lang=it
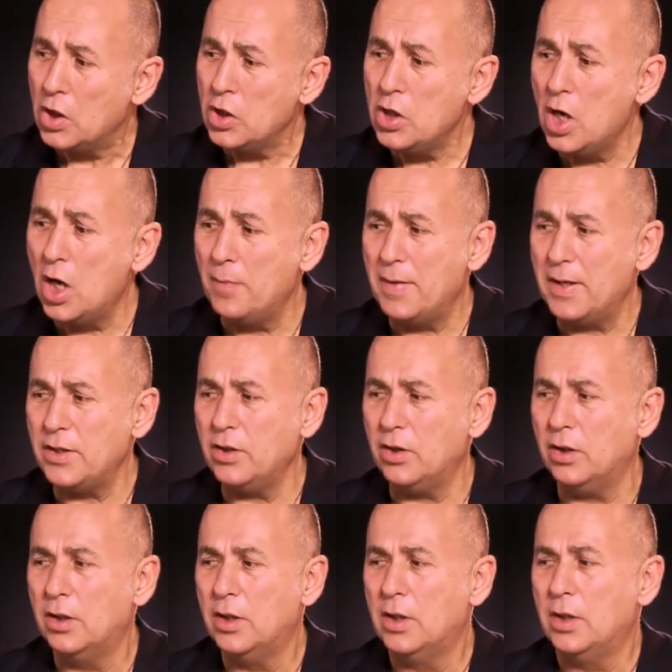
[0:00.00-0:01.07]
No, ma
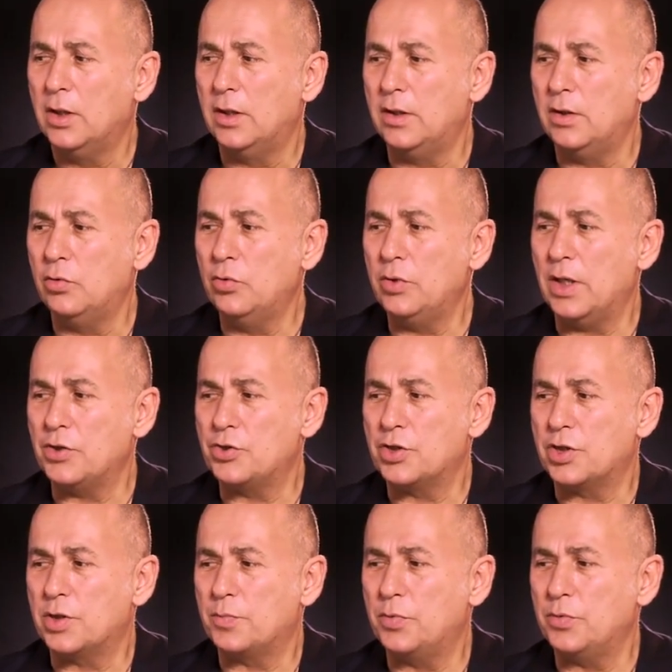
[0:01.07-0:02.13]
io, lui a un
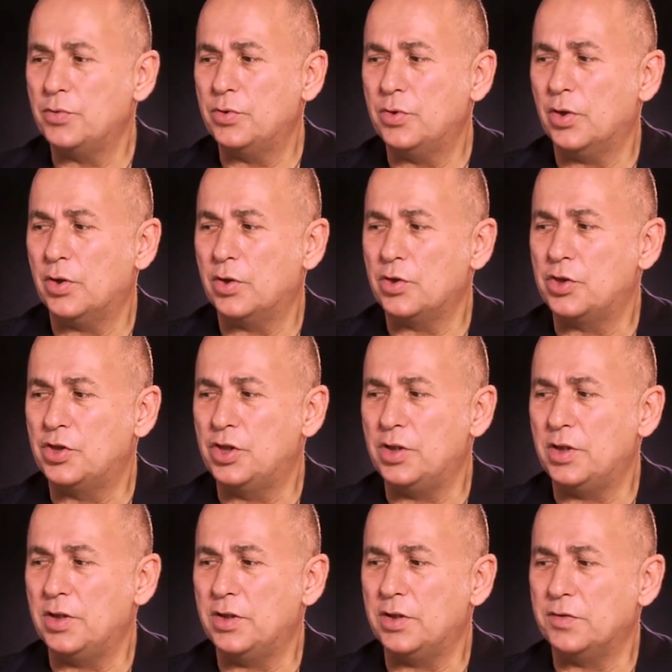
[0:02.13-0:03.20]
certo punto
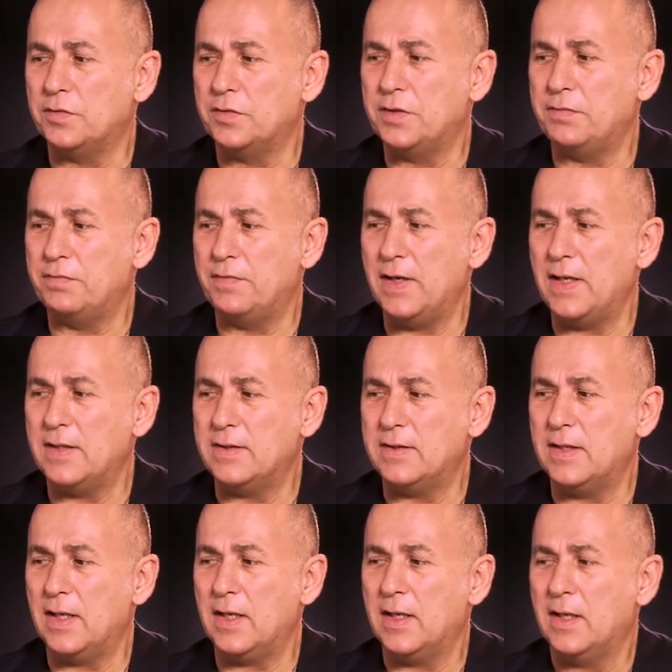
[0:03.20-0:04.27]
ci
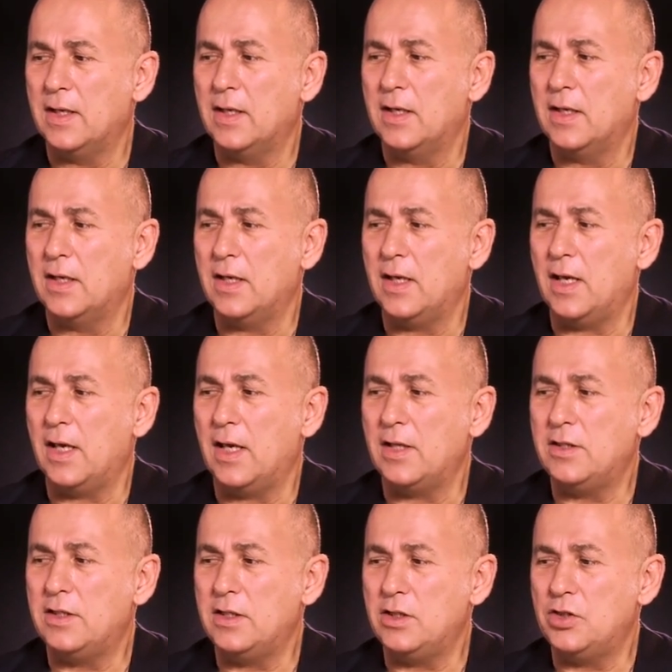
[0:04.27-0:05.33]
riflette e,
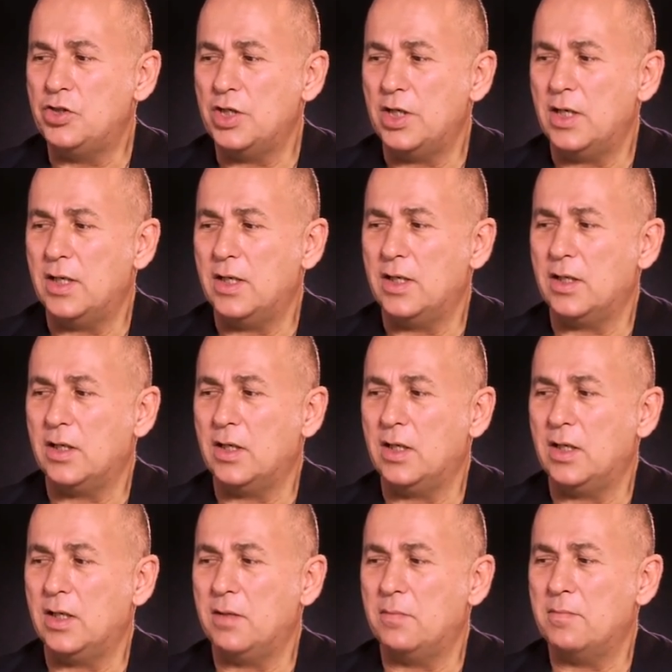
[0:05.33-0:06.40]
e dice
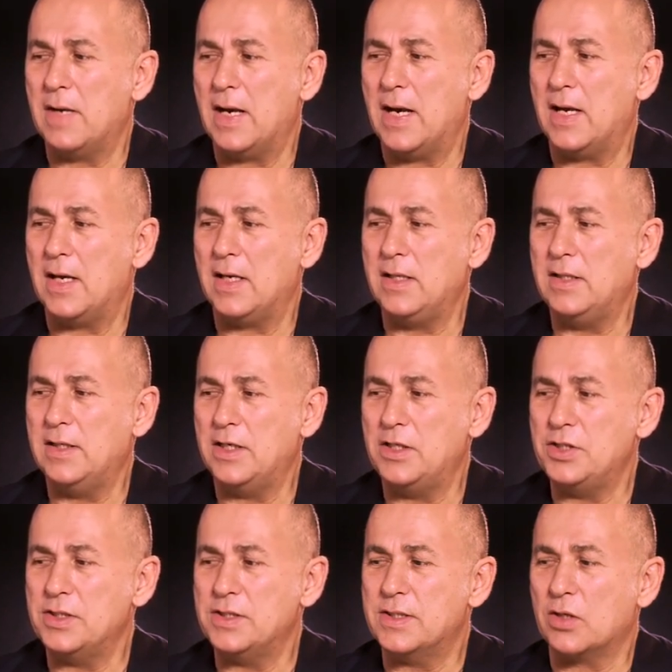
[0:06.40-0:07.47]
eh, ma il
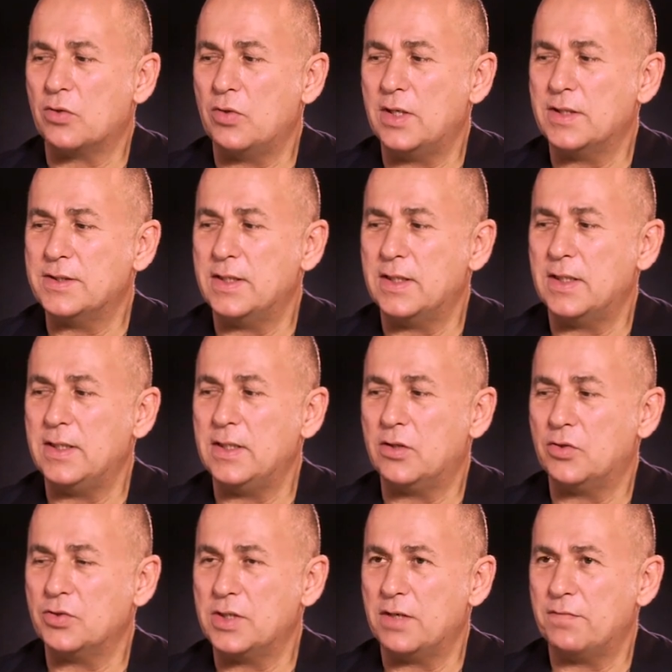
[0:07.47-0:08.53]
regista quella sera lì
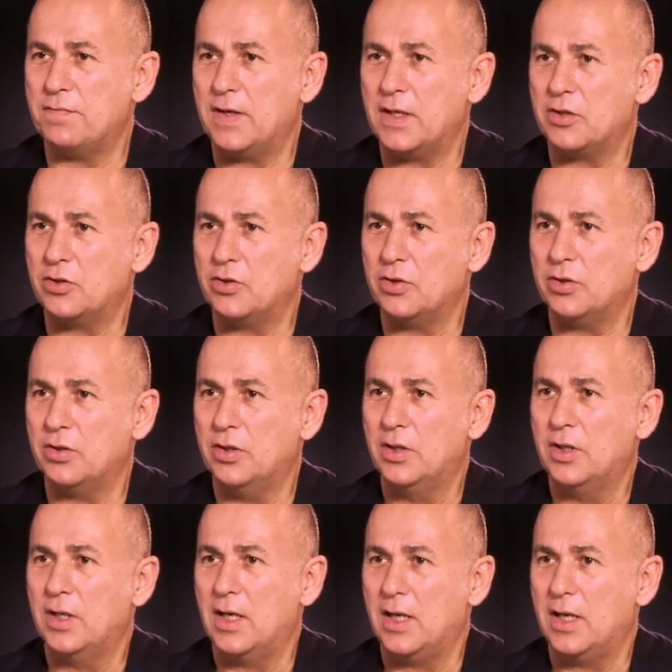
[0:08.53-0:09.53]
cosa ha fatto?